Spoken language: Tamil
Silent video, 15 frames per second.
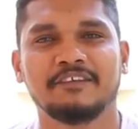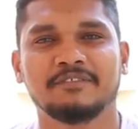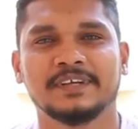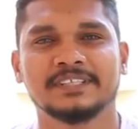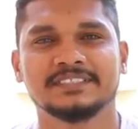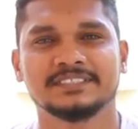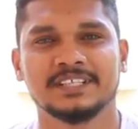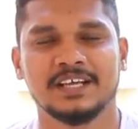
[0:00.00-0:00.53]

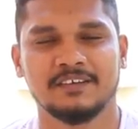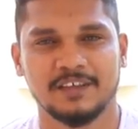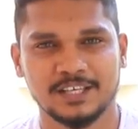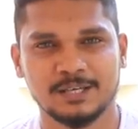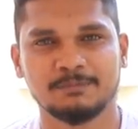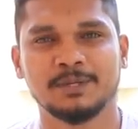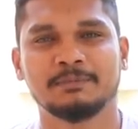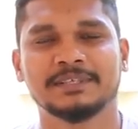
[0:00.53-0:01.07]
ஃப்ரெண்ட்ஸ்
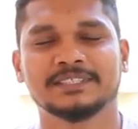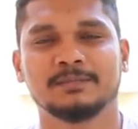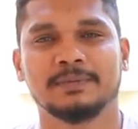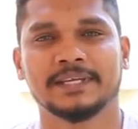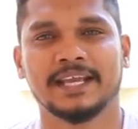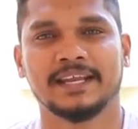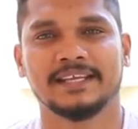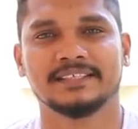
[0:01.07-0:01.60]
வெல்கம் டு மசில்
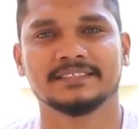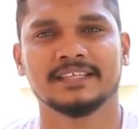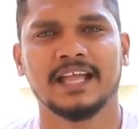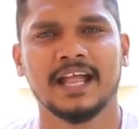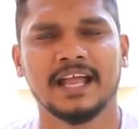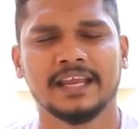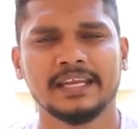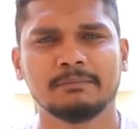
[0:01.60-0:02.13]
மெக்கானிக்ஸ்
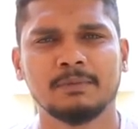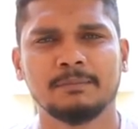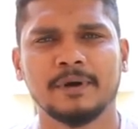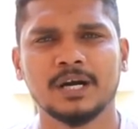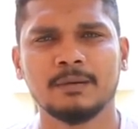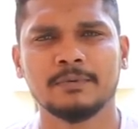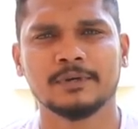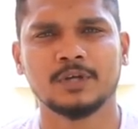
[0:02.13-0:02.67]
இன்னும் நம்ம
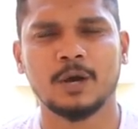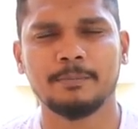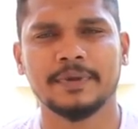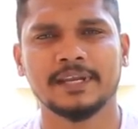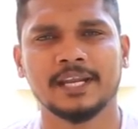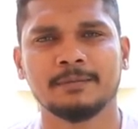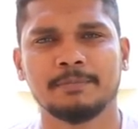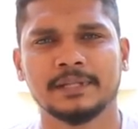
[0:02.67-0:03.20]
பார்க்க போகிற
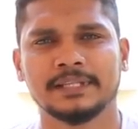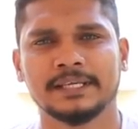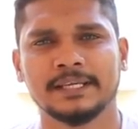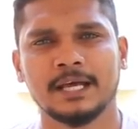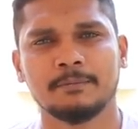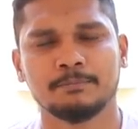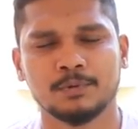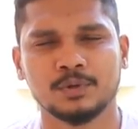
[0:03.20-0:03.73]
டாபிக் என்னென்னு
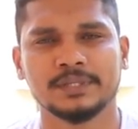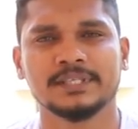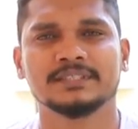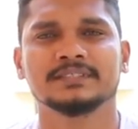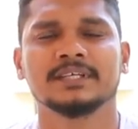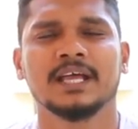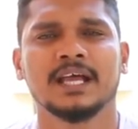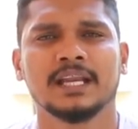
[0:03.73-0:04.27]
பார்த்தீங்கன்னா
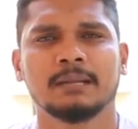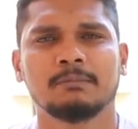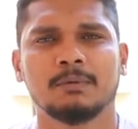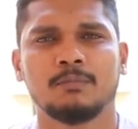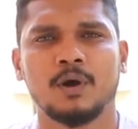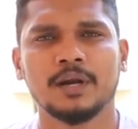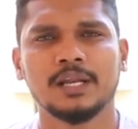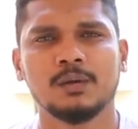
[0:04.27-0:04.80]
ப்ரோட்டீன்ஸ் நம்ம
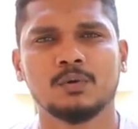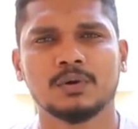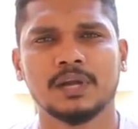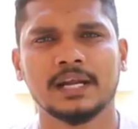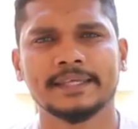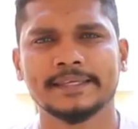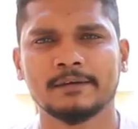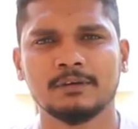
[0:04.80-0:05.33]
பாடியில் ஒரு
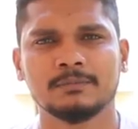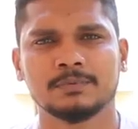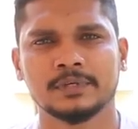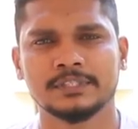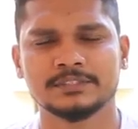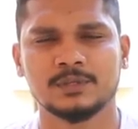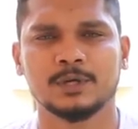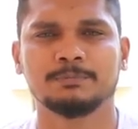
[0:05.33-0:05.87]
நாளைக்கு எவ்வளோ
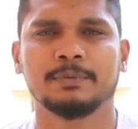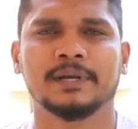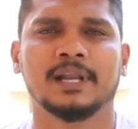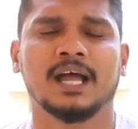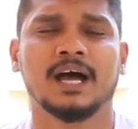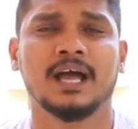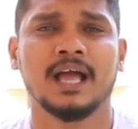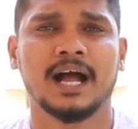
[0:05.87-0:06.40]
ப்ரோட்டீன்ஸ் லோட்
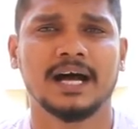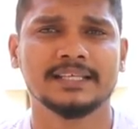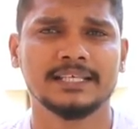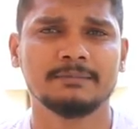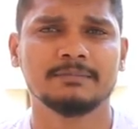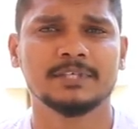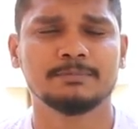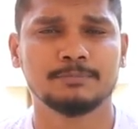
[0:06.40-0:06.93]
பண்ணலாம் அதே
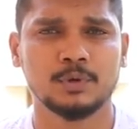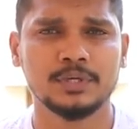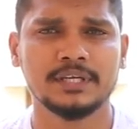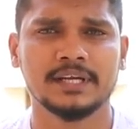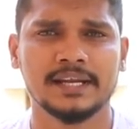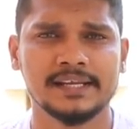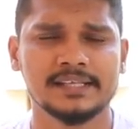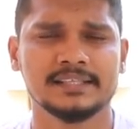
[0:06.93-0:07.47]
மாதிரி
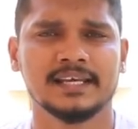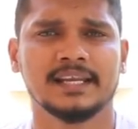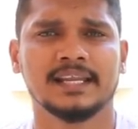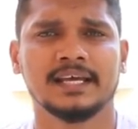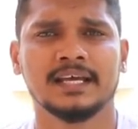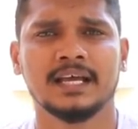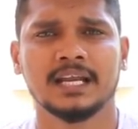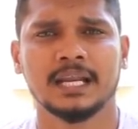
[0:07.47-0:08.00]
ப்ரோட்டீன்
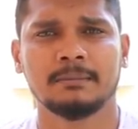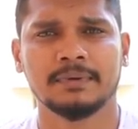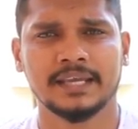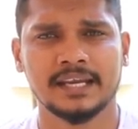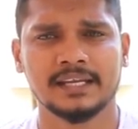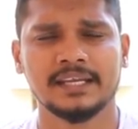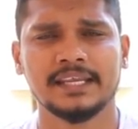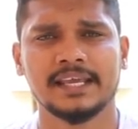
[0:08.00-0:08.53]
எடுக்கிறதுனால நம்ம
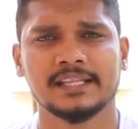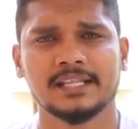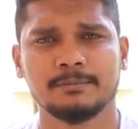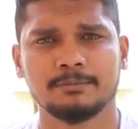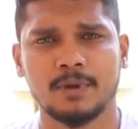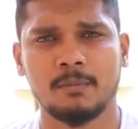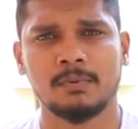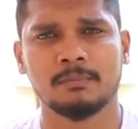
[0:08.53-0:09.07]
கிட்னிக்கு என்ன
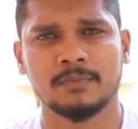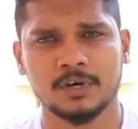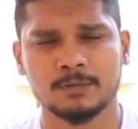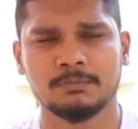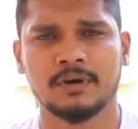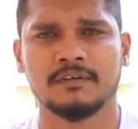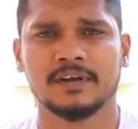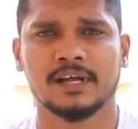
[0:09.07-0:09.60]
ப்ராப்ளம்
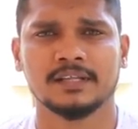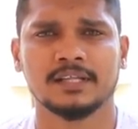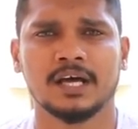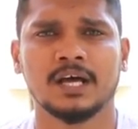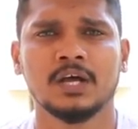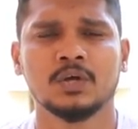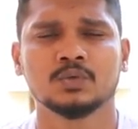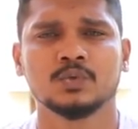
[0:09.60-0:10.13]
வருமா வராதா
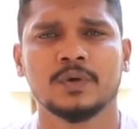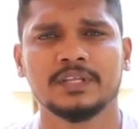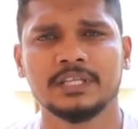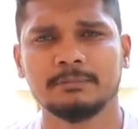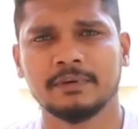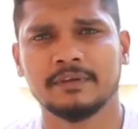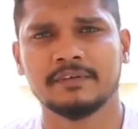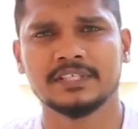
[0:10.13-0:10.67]
ஸோ இந்த
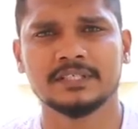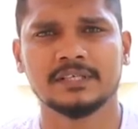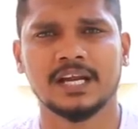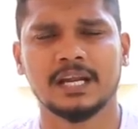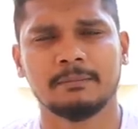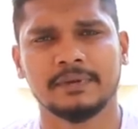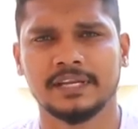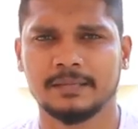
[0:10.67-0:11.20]
மாதிரி
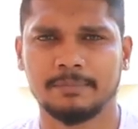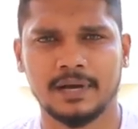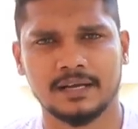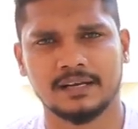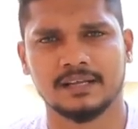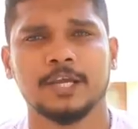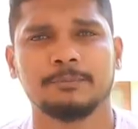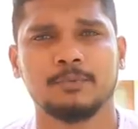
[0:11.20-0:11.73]
விஷயம்லாம் நம்ம இன்றைக்கி
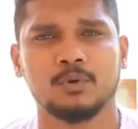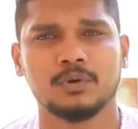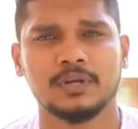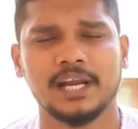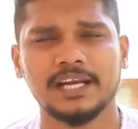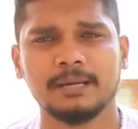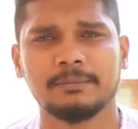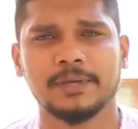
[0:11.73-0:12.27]
பார்க்கலாம் இப்போ ஒரு
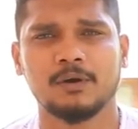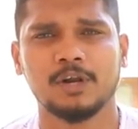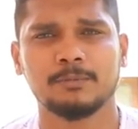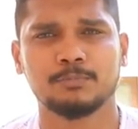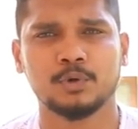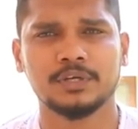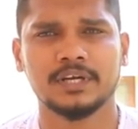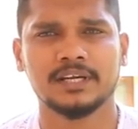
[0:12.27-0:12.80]
நாளைக்கு நம்ம எவ்வளோ
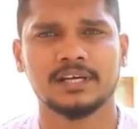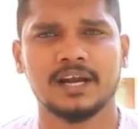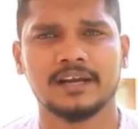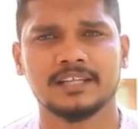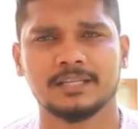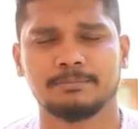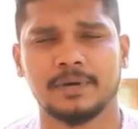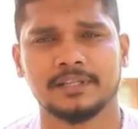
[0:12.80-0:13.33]
ப்ரோட்டீன்
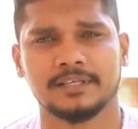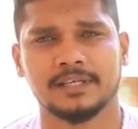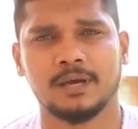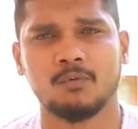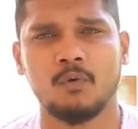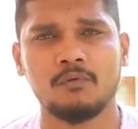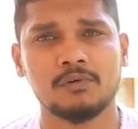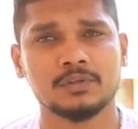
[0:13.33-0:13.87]
எடுக்கலான்றது பார்த்தீங்கன்னா
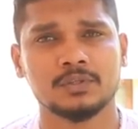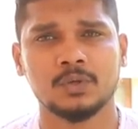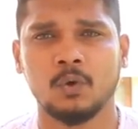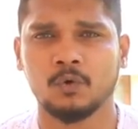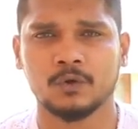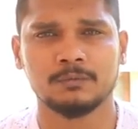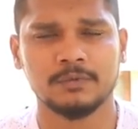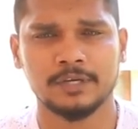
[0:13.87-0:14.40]

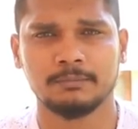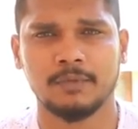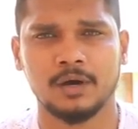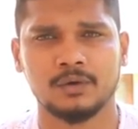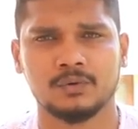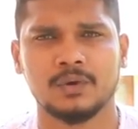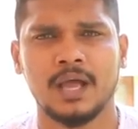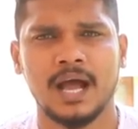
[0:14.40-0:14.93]
ஒவ்வொருத்துக்கும் ஒரு மாதிரி
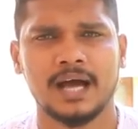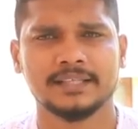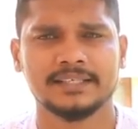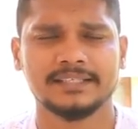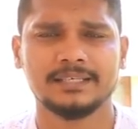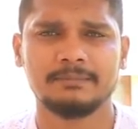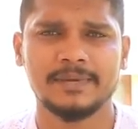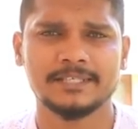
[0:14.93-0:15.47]
மாறும் அது
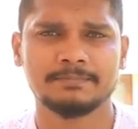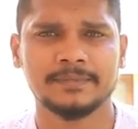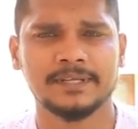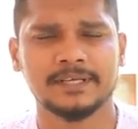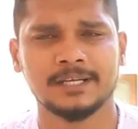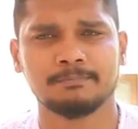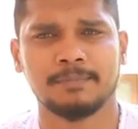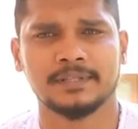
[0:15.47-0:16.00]
எதை பேஸ் பண்ணி
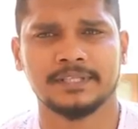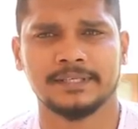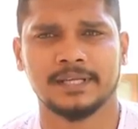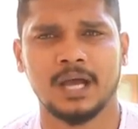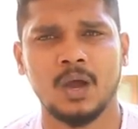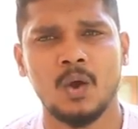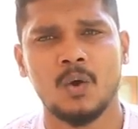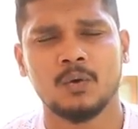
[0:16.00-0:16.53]
எதுக்குன்னு
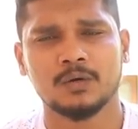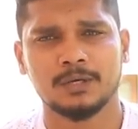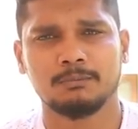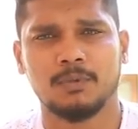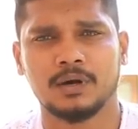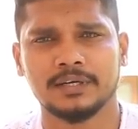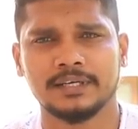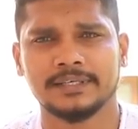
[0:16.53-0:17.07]
பார்த்தீங்கன்னா உங்கள்
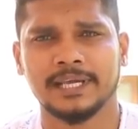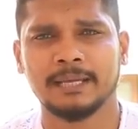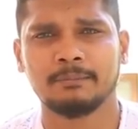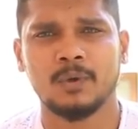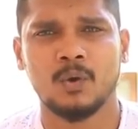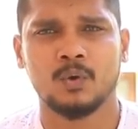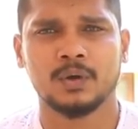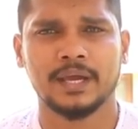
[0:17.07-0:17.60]
பாடி டைப்
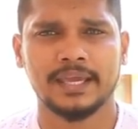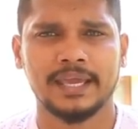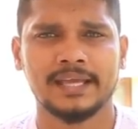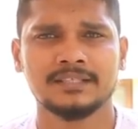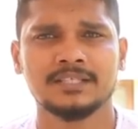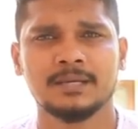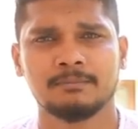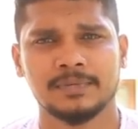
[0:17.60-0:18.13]
உங்கள்
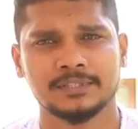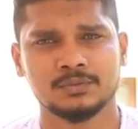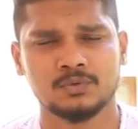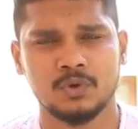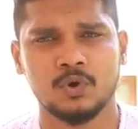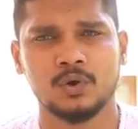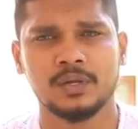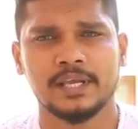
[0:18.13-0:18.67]
ஏஜ் ப்ளஸ்
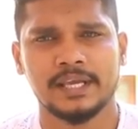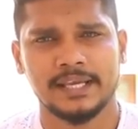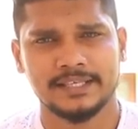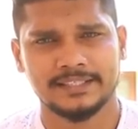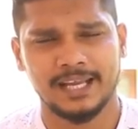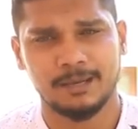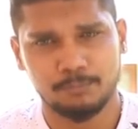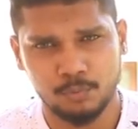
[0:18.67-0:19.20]
உங்கள் கோல்
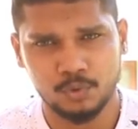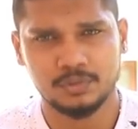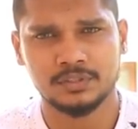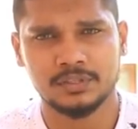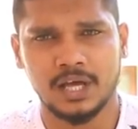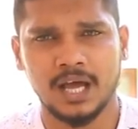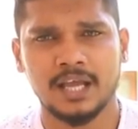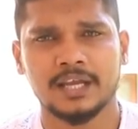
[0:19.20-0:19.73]
இதெல்லாம்
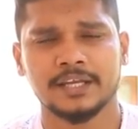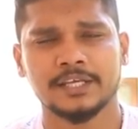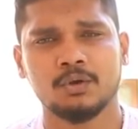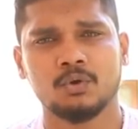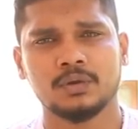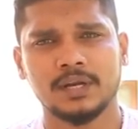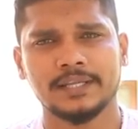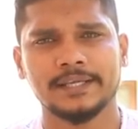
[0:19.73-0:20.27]
பொறுத்து தான்
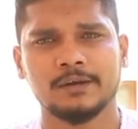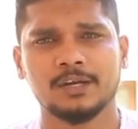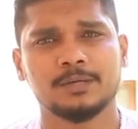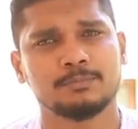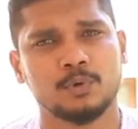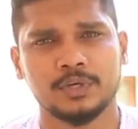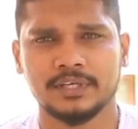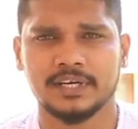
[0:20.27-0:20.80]
நீங்கள் ஒரு நாளைக்கு
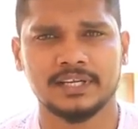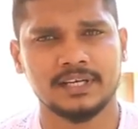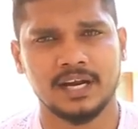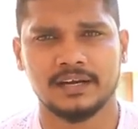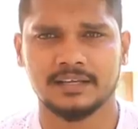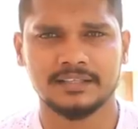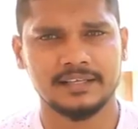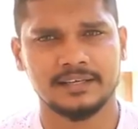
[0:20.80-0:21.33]
எவ்வளோ ப்ரோட்டீன்
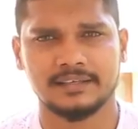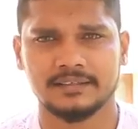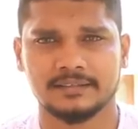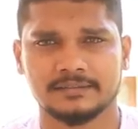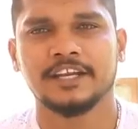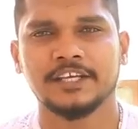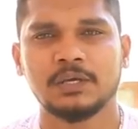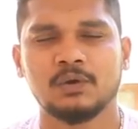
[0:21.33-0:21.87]
எடுக்கலான்றது இருக்குது
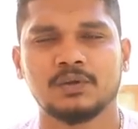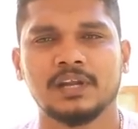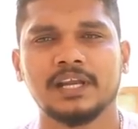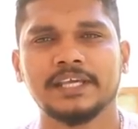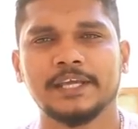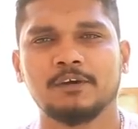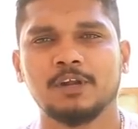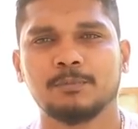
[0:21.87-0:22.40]
நீங்கள் ஒரு
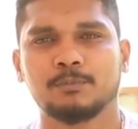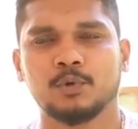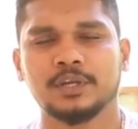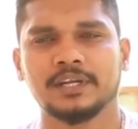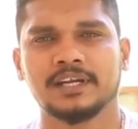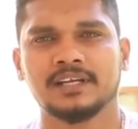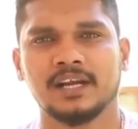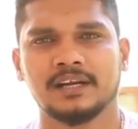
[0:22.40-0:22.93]
நாளைக்கு எவ்வளோ
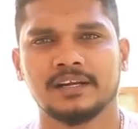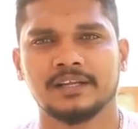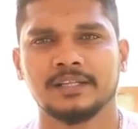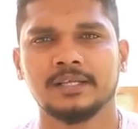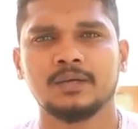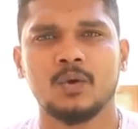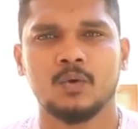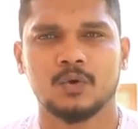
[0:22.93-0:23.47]
ப்ரோட்டீன்
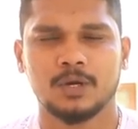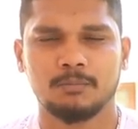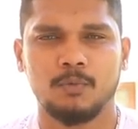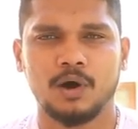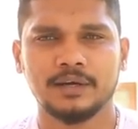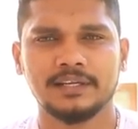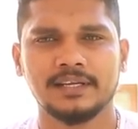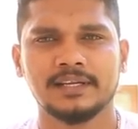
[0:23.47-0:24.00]
எடுக்கலான்றது உங்கள்
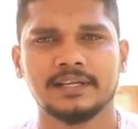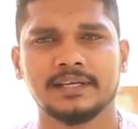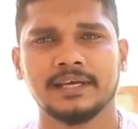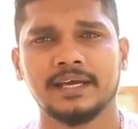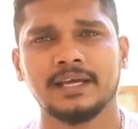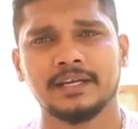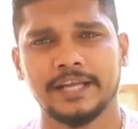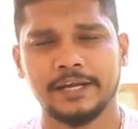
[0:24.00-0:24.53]
பாடியில் இருக்க
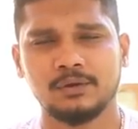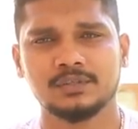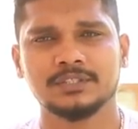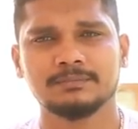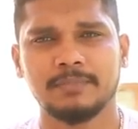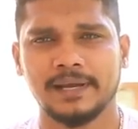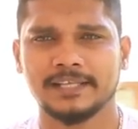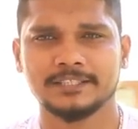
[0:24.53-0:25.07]

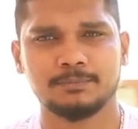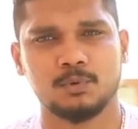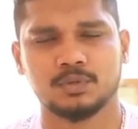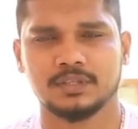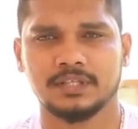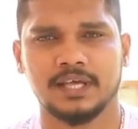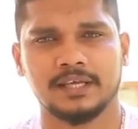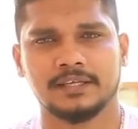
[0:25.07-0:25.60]
நைட்ரோஜன் பேலன்ஸ்
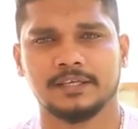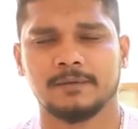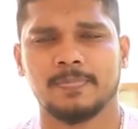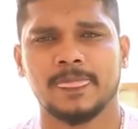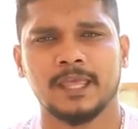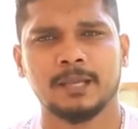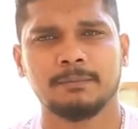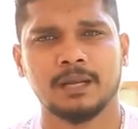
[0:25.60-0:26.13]
பொறுத்து தான் இருக்குது
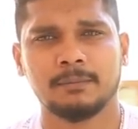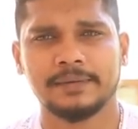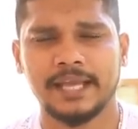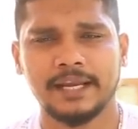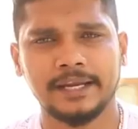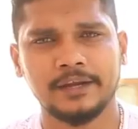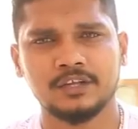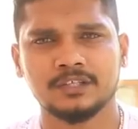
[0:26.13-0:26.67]
இப்போ நம்ம
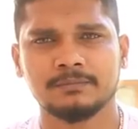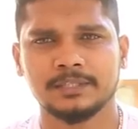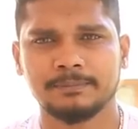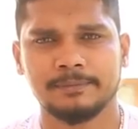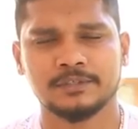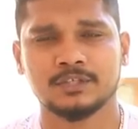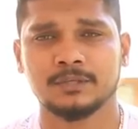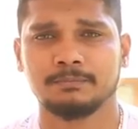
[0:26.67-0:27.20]
ஏன் நைட்ரோஜன்
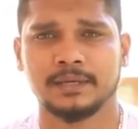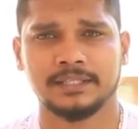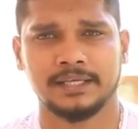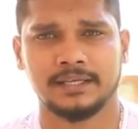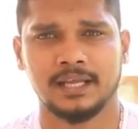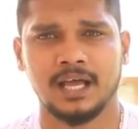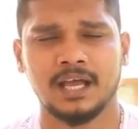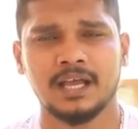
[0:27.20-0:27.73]
பற்றி பேசுகிறோம்னு
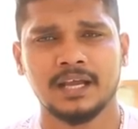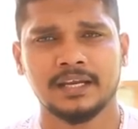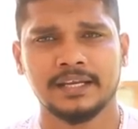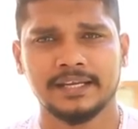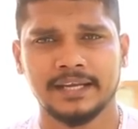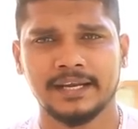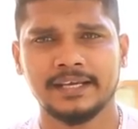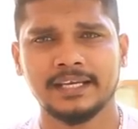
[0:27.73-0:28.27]
பார்த்தீங்கன்னா
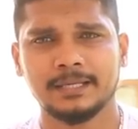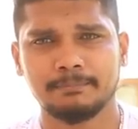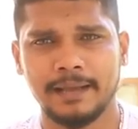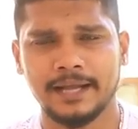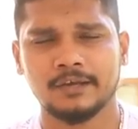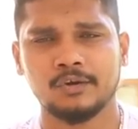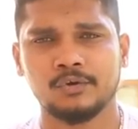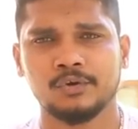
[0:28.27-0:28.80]
நீங்கள் எடுக்கிற
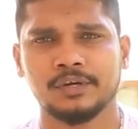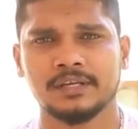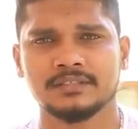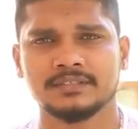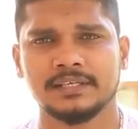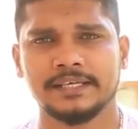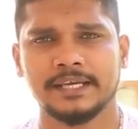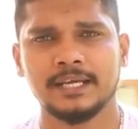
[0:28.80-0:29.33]
மேக்ரோ
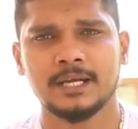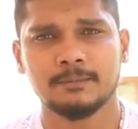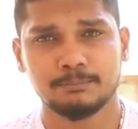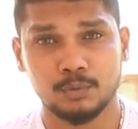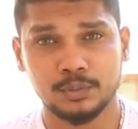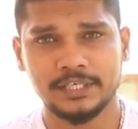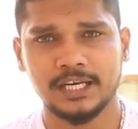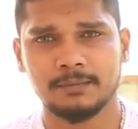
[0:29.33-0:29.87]
நியூட்ரியன்ஸ்லேயே
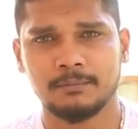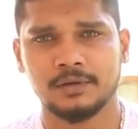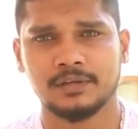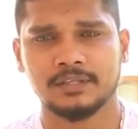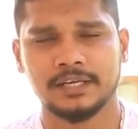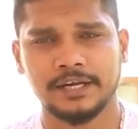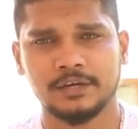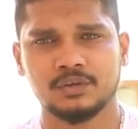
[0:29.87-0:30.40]
ப்ரோட்டீனில் மட்டும்
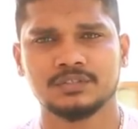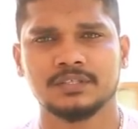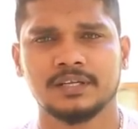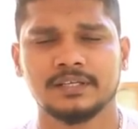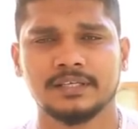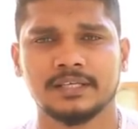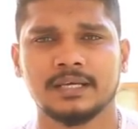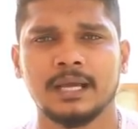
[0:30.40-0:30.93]
மட்டும்தான் நைட்ரோஜன்
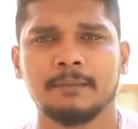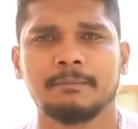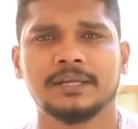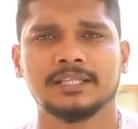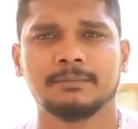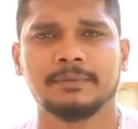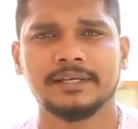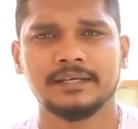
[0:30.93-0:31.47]
இருக்குது
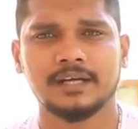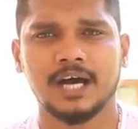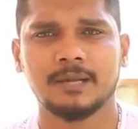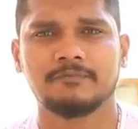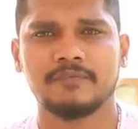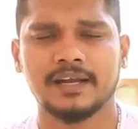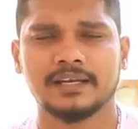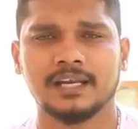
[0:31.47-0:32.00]
மற்றபடி
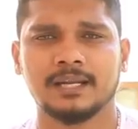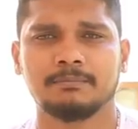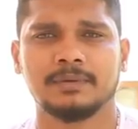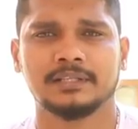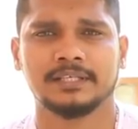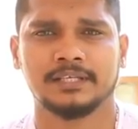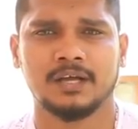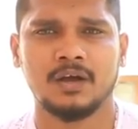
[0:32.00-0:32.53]
கார் ஃபேட்லாம்
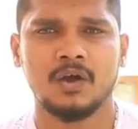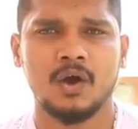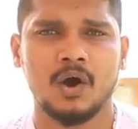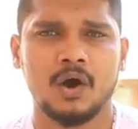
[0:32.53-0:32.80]
பார்த்தீங்கன்னா